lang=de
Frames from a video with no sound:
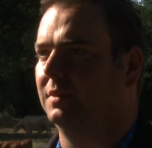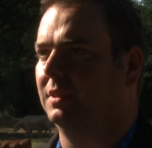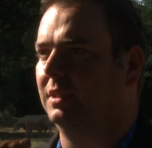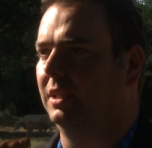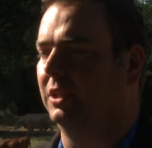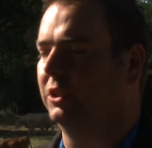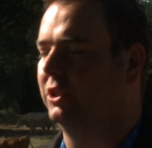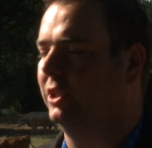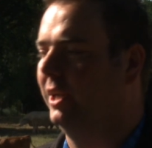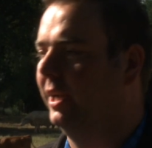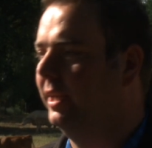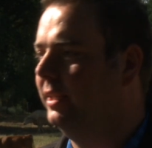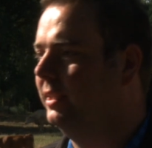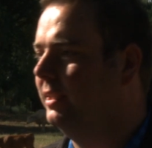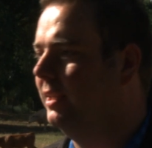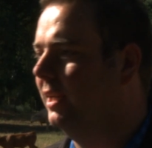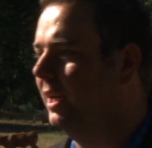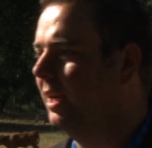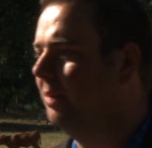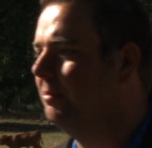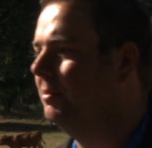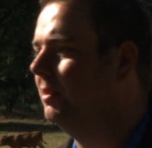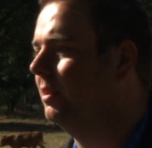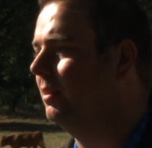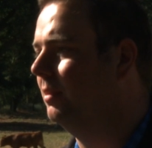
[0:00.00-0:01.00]
Wegner
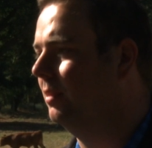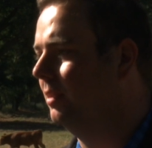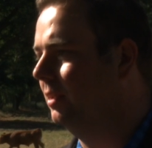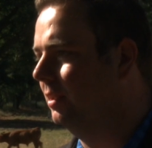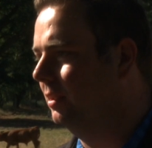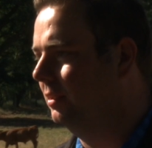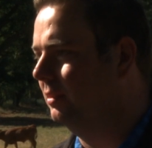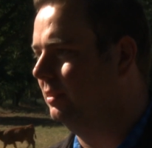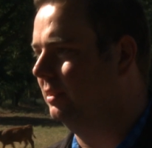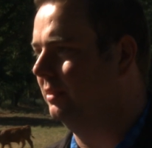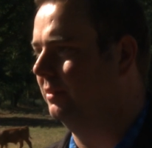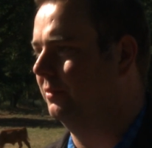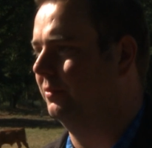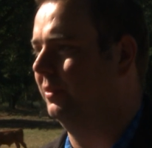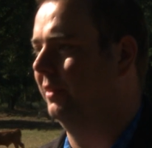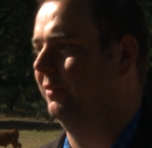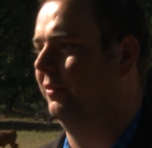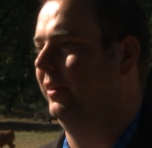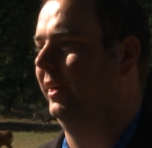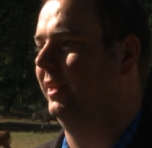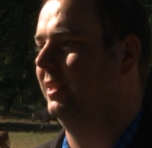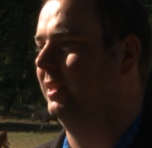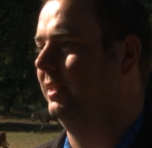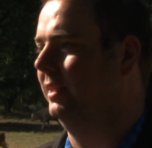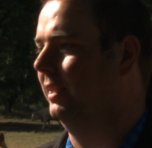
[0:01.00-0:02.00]
Steintherme, die
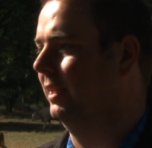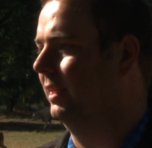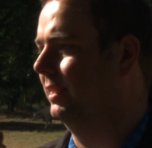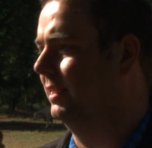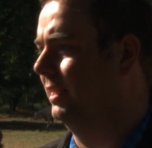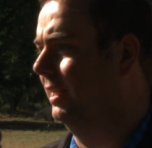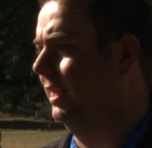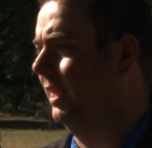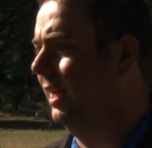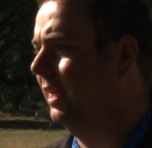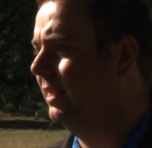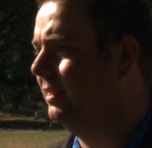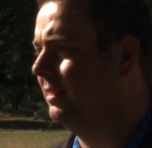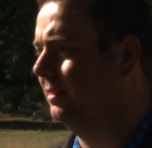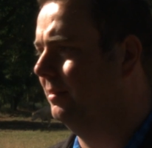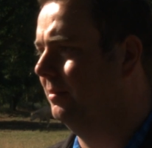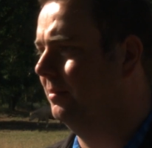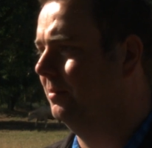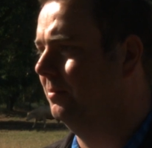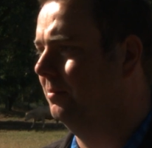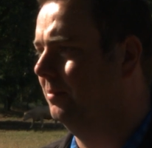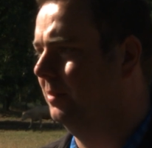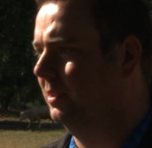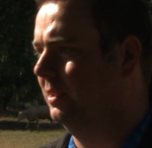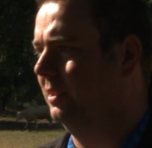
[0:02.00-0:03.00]
verfeinern ihre Salate
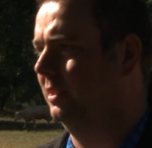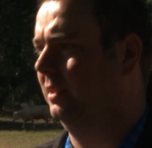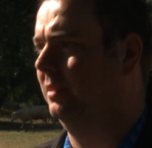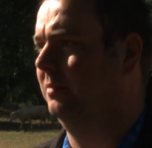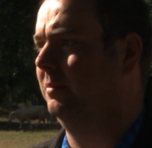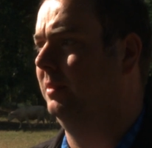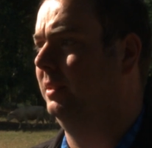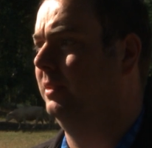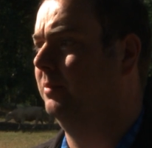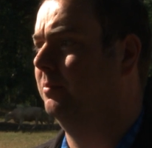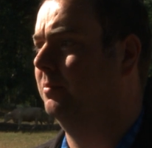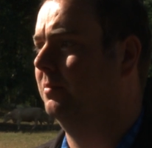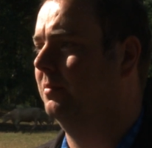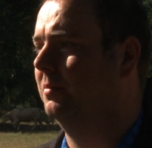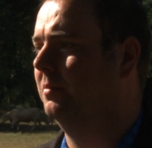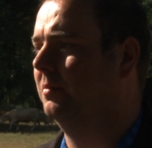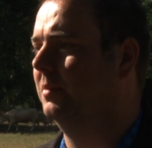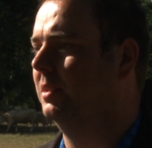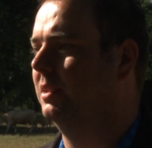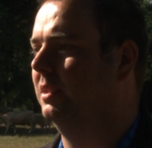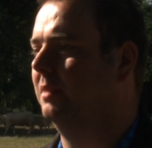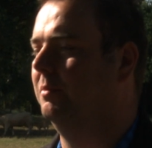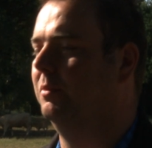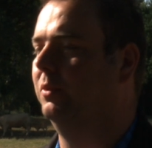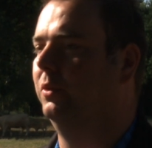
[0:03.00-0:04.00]
mit dem,
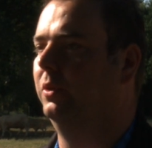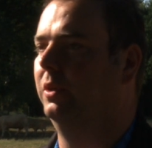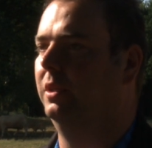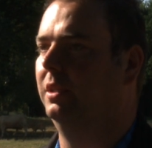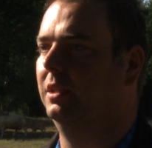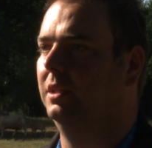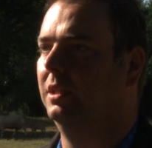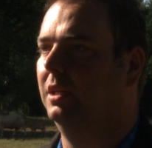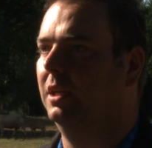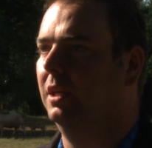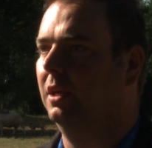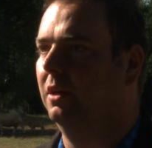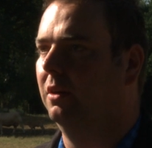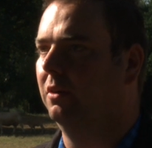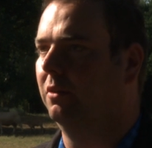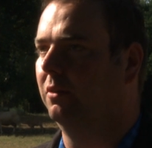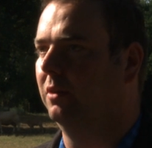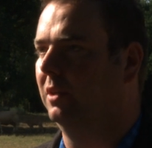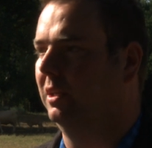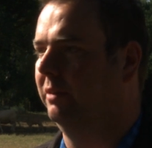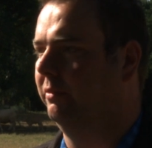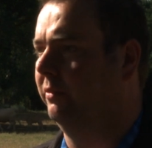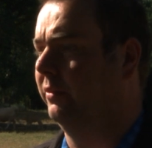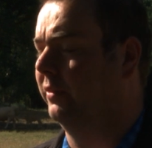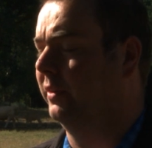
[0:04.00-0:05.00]
mit dem Öl.
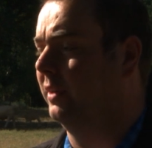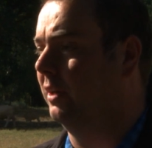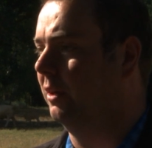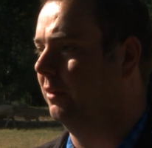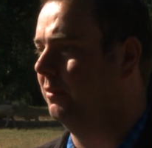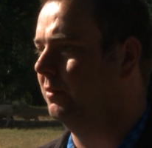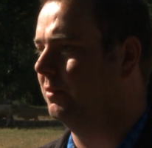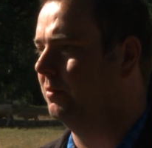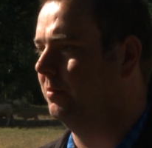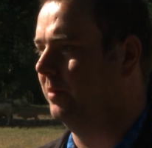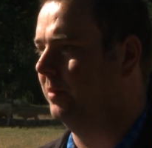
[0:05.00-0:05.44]
Oder wir verkaufen es